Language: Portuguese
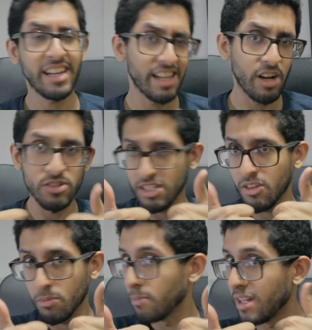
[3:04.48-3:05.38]
é
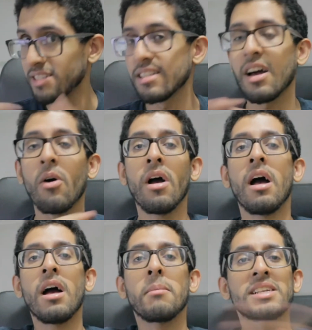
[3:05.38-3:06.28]
legalzinho, beleza e tal.
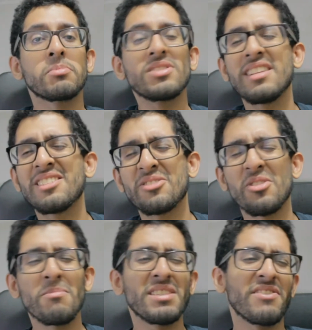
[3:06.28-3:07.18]
Mas depois ele
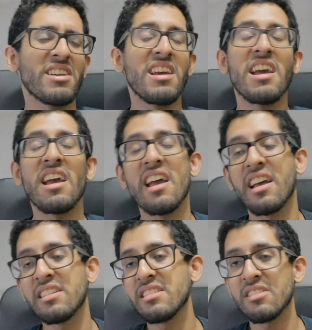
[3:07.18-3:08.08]
some e você fica,
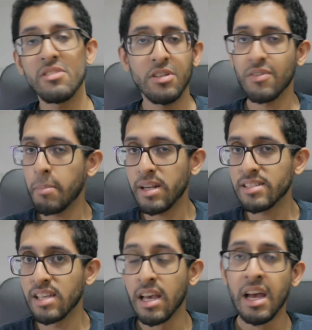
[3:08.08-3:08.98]
é, então ele não vai
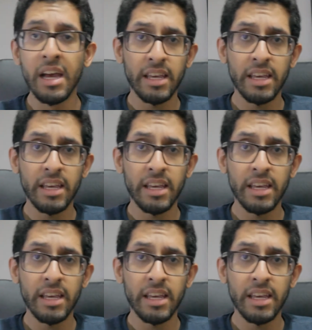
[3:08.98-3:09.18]
aparecer.